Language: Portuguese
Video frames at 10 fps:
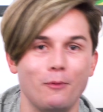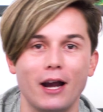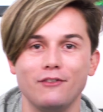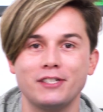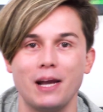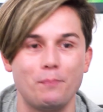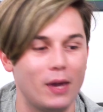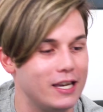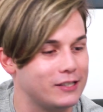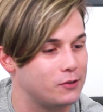Como é que eu vou
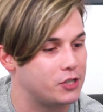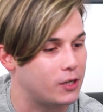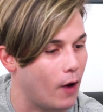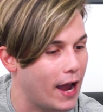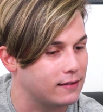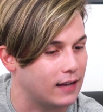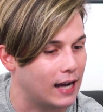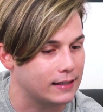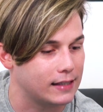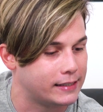saber isso? De qual é a
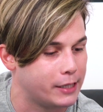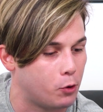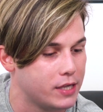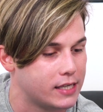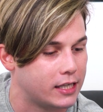data desse quiz